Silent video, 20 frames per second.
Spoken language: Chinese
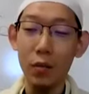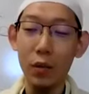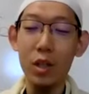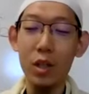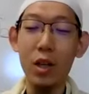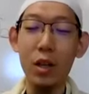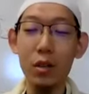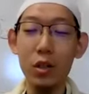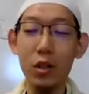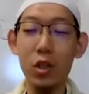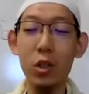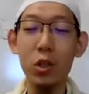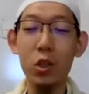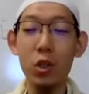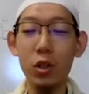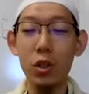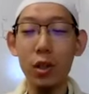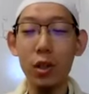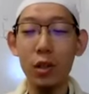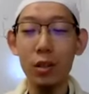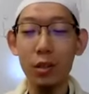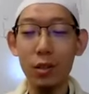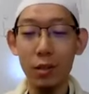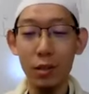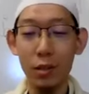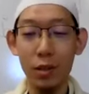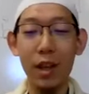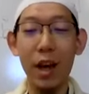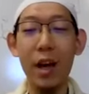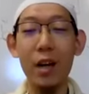非常细致的
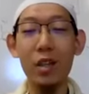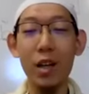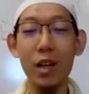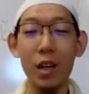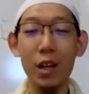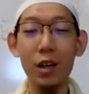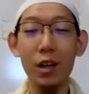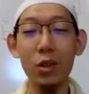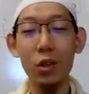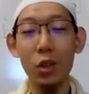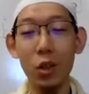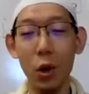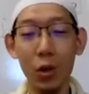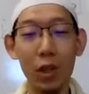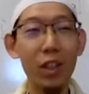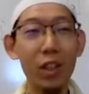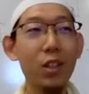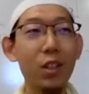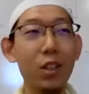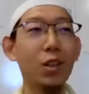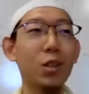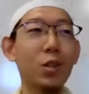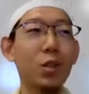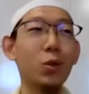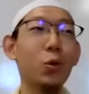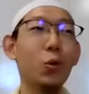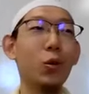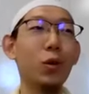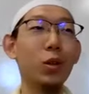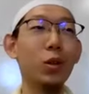改善和调理你的
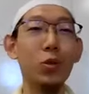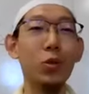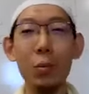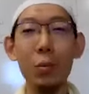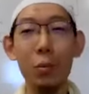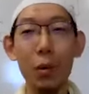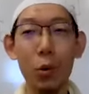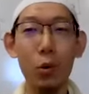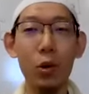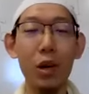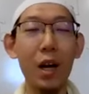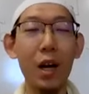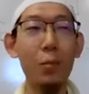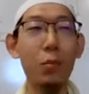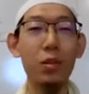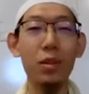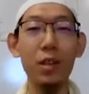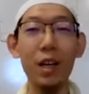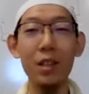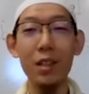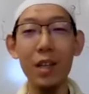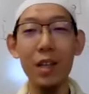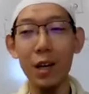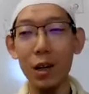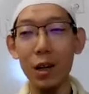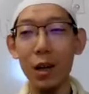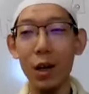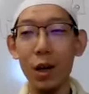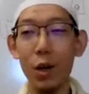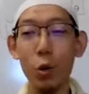生活。有的比如 r o lam，他
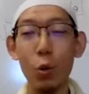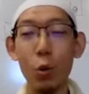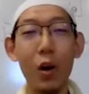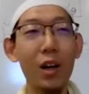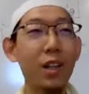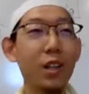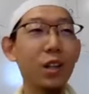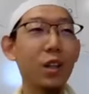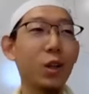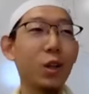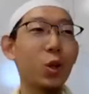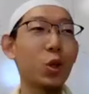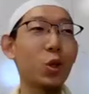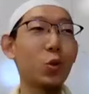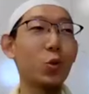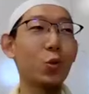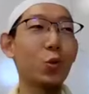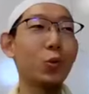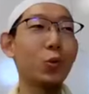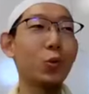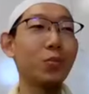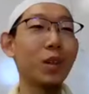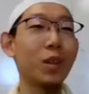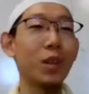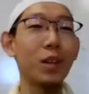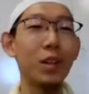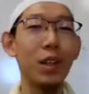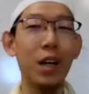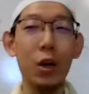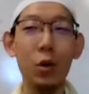在管理你的事物，
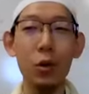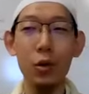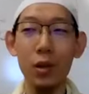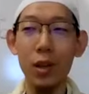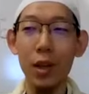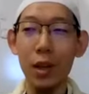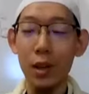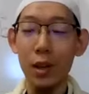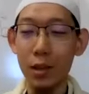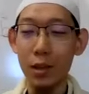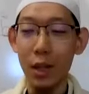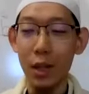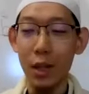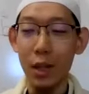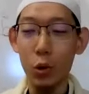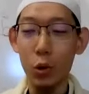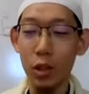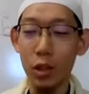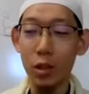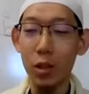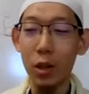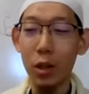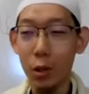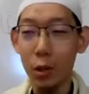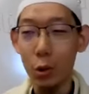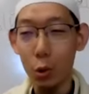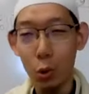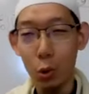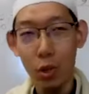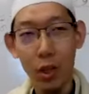然后他就是引
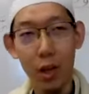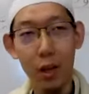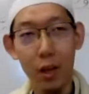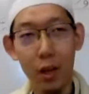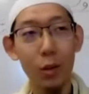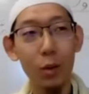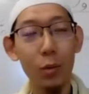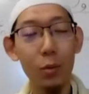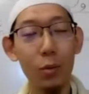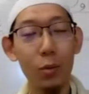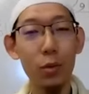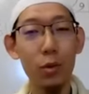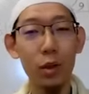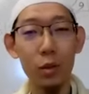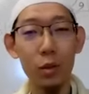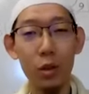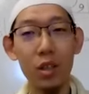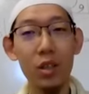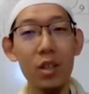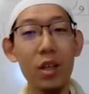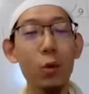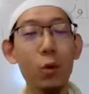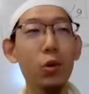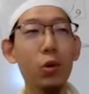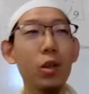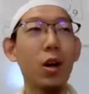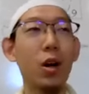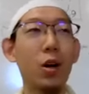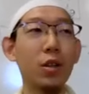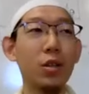导你去向一切
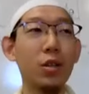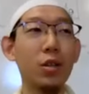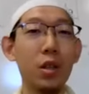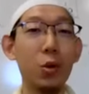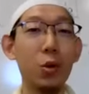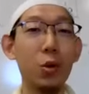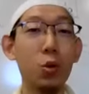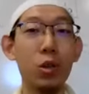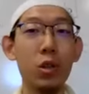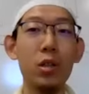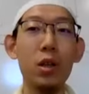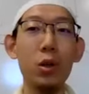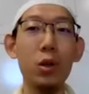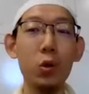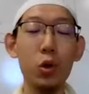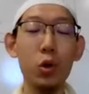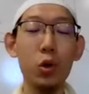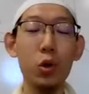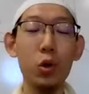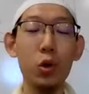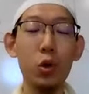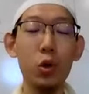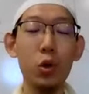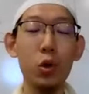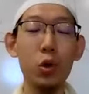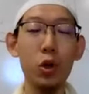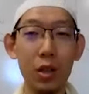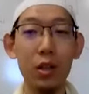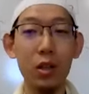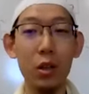对你好的结局。这些都
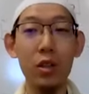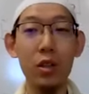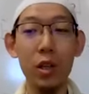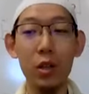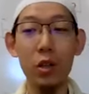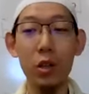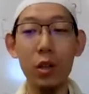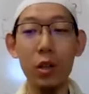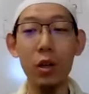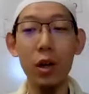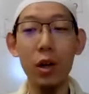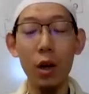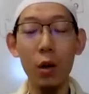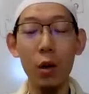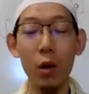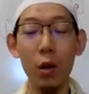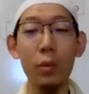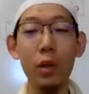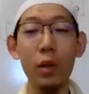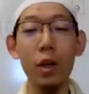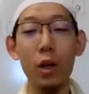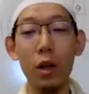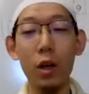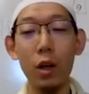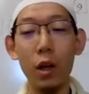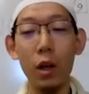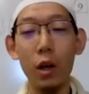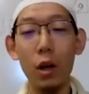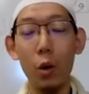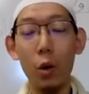是当然前提条件是，我
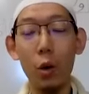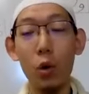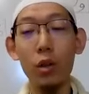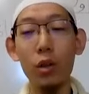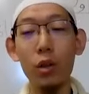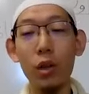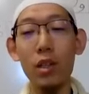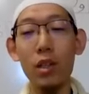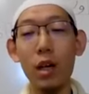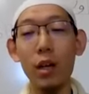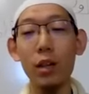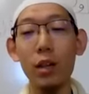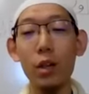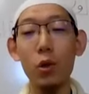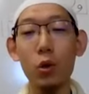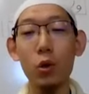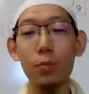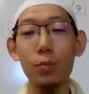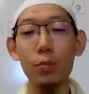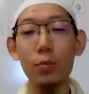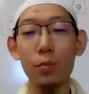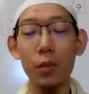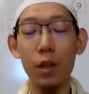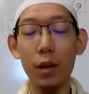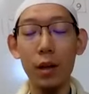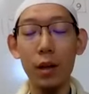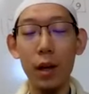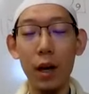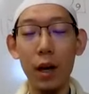们要获得这样的一种